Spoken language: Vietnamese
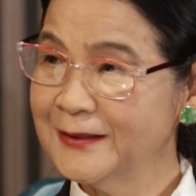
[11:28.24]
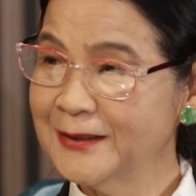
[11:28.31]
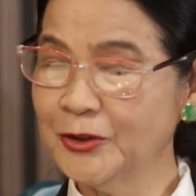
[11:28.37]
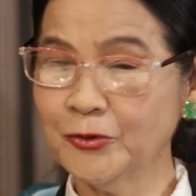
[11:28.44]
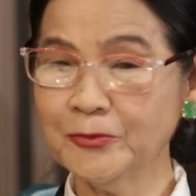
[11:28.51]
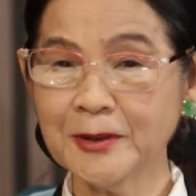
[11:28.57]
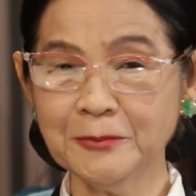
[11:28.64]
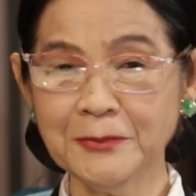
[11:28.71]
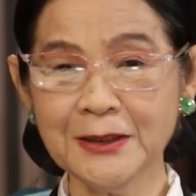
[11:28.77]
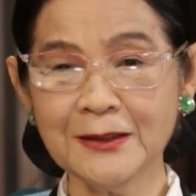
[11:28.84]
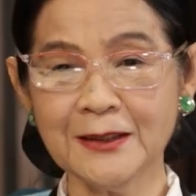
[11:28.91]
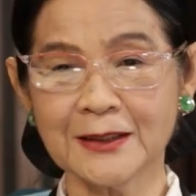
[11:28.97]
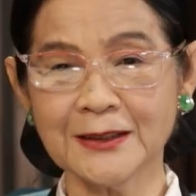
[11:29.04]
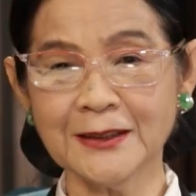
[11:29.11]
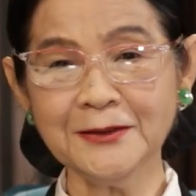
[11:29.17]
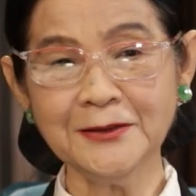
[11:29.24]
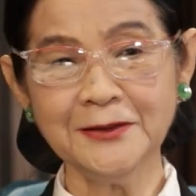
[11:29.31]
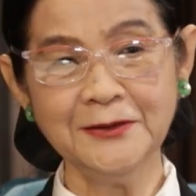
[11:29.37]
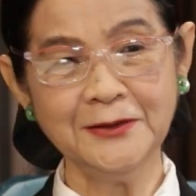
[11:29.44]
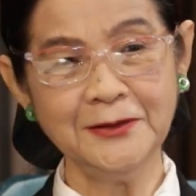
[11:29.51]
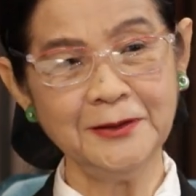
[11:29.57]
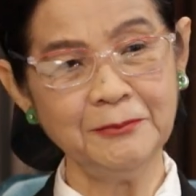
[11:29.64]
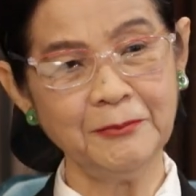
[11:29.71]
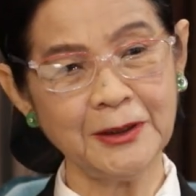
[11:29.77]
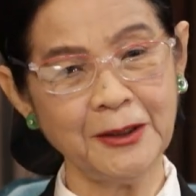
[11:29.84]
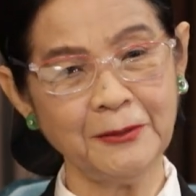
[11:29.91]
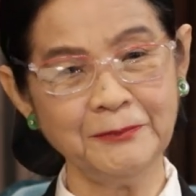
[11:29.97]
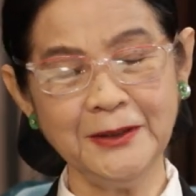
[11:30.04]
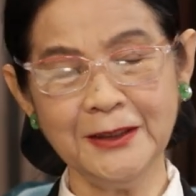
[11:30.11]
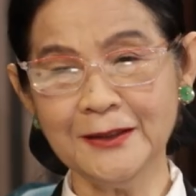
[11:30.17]
Dạ. thì chúng ta biết là cái người mà
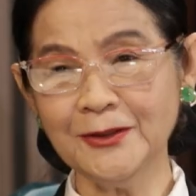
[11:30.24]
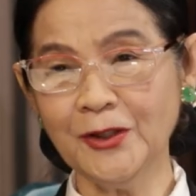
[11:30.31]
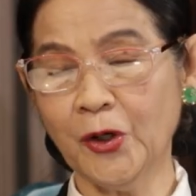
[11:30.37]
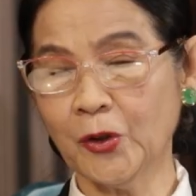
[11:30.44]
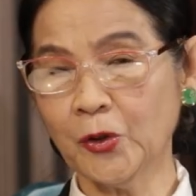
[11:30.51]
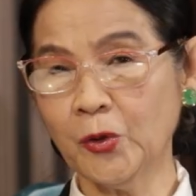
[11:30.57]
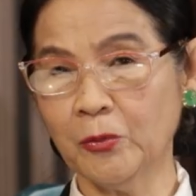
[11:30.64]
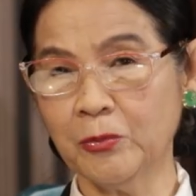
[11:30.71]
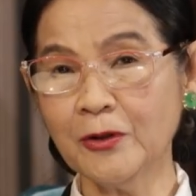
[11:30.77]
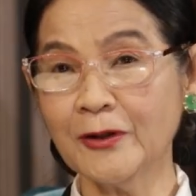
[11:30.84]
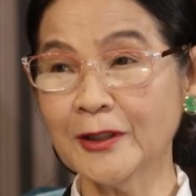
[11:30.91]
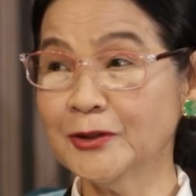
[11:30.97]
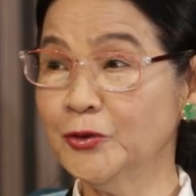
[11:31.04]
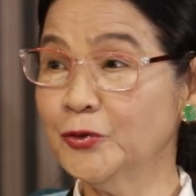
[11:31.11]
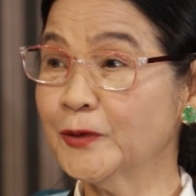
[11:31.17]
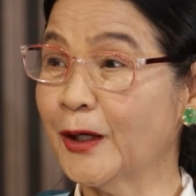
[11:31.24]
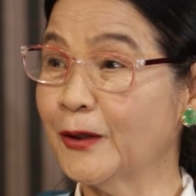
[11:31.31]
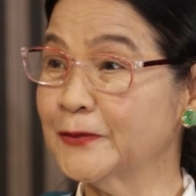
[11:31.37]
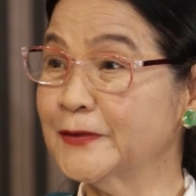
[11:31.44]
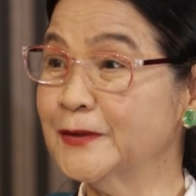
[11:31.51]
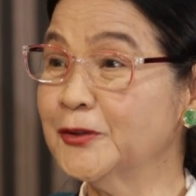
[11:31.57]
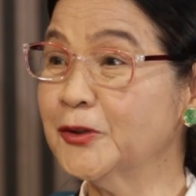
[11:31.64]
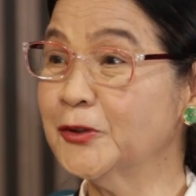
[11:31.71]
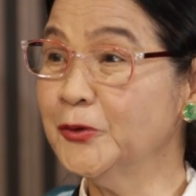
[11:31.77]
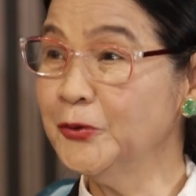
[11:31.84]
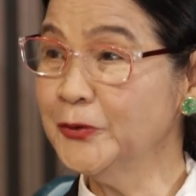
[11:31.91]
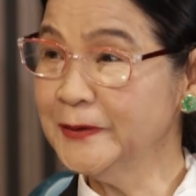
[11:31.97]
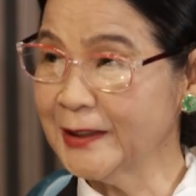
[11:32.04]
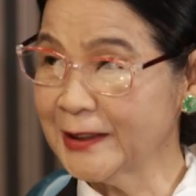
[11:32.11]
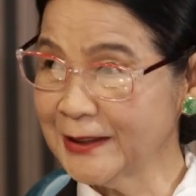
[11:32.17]
đồng giới họ cũng có cái nhu cầu sinh con
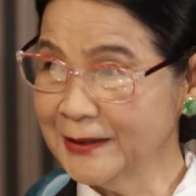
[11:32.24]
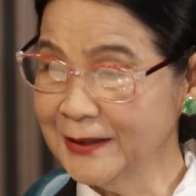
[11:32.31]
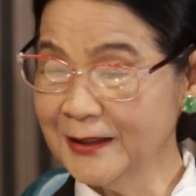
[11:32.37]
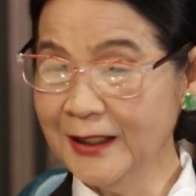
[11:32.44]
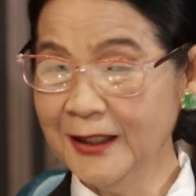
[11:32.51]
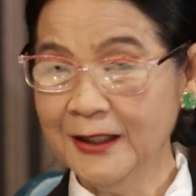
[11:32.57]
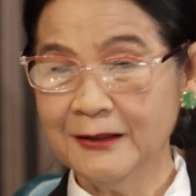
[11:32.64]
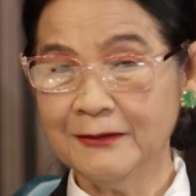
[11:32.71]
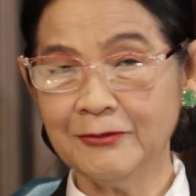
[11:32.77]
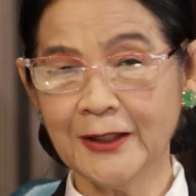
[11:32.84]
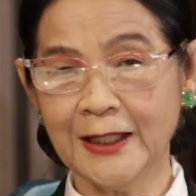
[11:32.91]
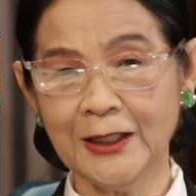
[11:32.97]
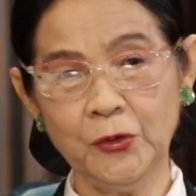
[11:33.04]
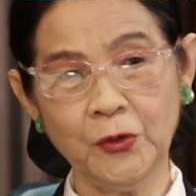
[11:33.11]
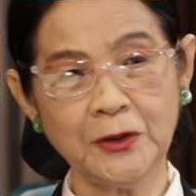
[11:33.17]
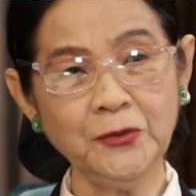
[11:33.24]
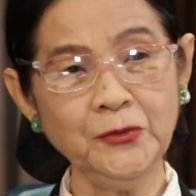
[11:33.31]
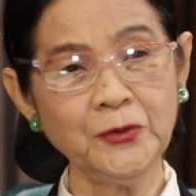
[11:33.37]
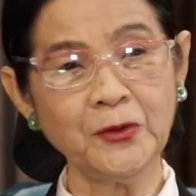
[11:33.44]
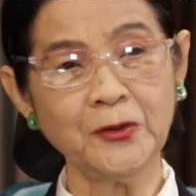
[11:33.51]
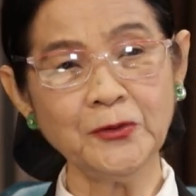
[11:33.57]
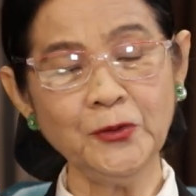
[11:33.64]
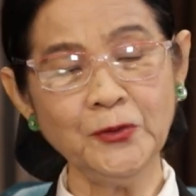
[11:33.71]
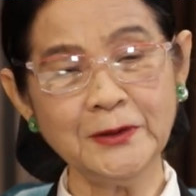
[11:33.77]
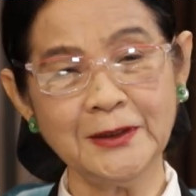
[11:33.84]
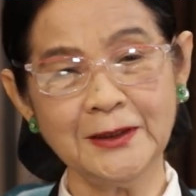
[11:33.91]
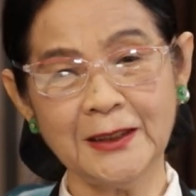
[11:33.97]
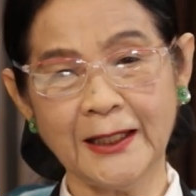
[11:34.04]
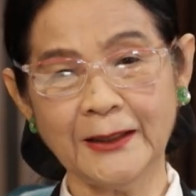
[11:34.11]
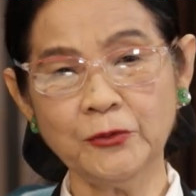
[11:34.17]
nuôi vậy yeah. Dạ. và luật nuôi con nuôi
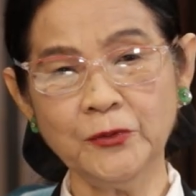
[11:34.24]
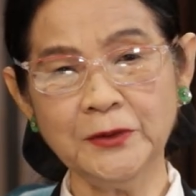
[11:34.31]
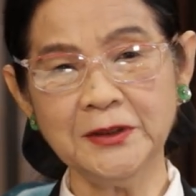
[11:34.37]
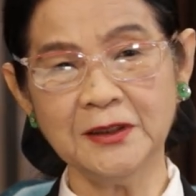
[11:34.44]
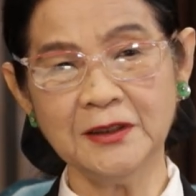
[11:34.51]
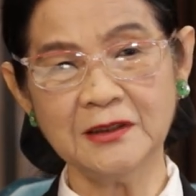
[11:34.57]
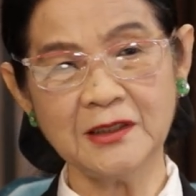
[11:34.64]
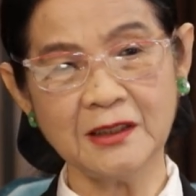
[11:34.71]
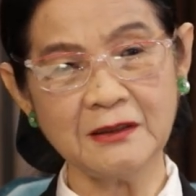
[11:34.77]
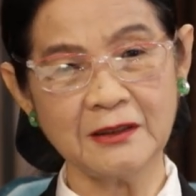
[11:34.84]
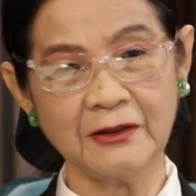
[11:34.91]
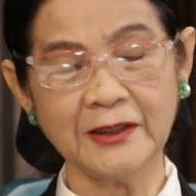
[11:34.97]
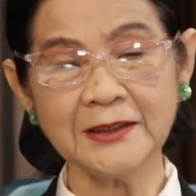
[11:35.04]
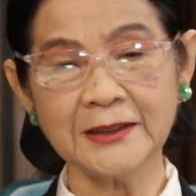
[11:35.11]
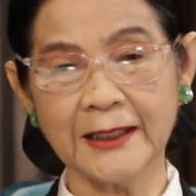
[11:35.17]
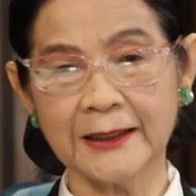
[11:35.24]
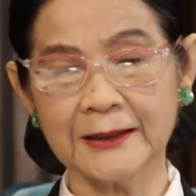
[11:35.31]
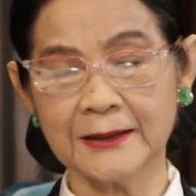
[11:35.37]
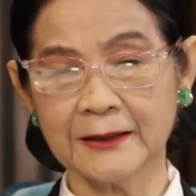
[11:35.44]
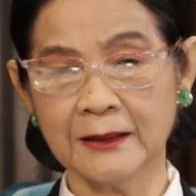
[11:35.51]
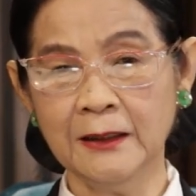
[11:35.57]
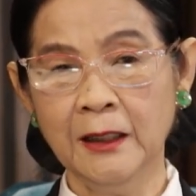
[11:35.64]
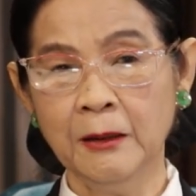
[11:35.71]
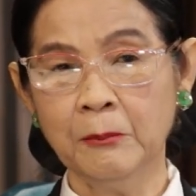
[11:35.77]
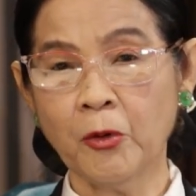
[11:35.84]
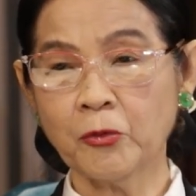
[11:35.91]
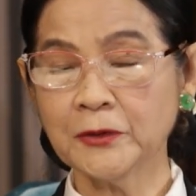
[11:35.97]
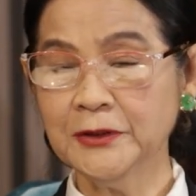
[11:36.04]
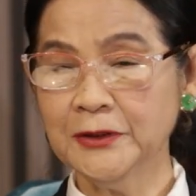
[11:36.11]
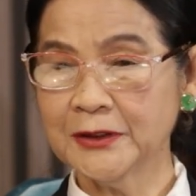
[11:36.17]
thì lại quy định rất rõ ràng rằng
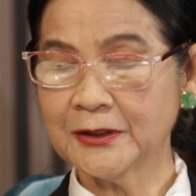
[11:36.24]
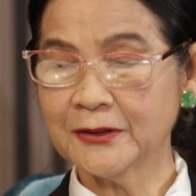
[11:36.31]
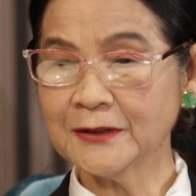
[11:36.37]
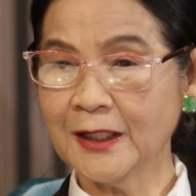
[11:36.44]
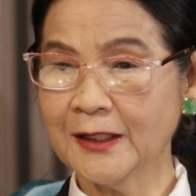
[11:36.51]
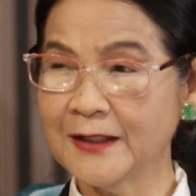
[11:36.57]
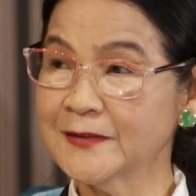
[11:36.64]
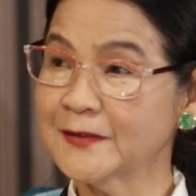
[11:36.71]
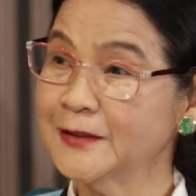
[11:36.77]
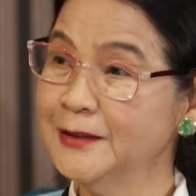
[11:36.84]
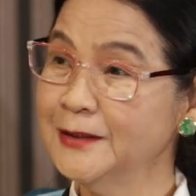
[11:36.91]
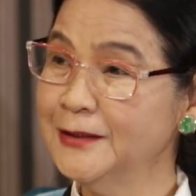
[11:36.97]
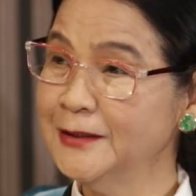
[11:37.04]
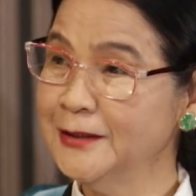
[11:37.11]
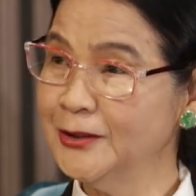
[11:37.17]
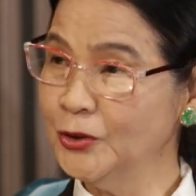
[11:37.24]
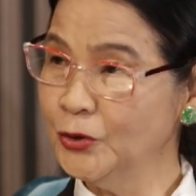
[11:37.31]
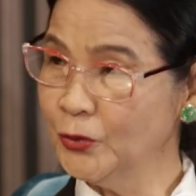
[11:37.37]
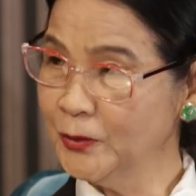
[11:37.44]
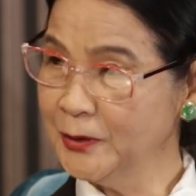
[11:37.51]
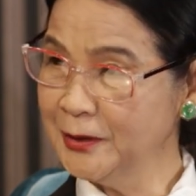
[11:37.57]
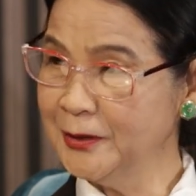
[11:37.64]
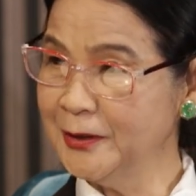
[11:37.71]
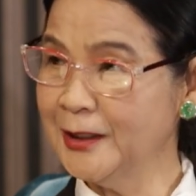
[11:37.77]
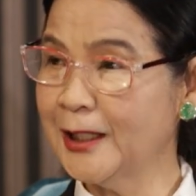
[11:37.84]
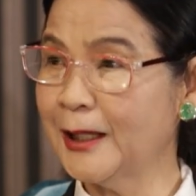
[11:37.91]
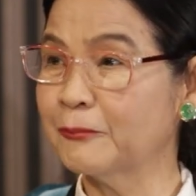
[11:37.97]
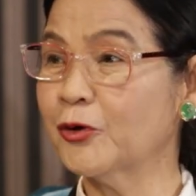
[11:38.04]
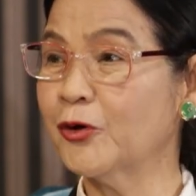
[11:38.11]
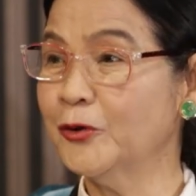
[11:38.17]
một người có thể sinh nhiều người
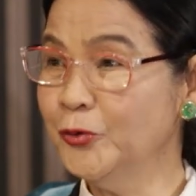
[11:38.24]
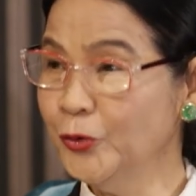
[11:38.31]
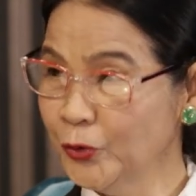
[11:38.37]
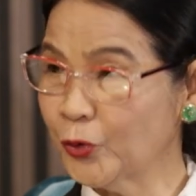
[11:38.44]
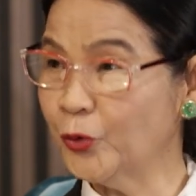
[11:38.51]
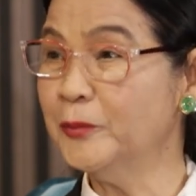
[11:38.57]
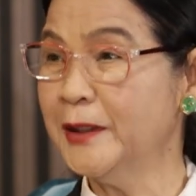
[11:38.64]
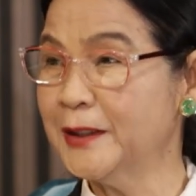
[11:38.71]
làm con nuôi của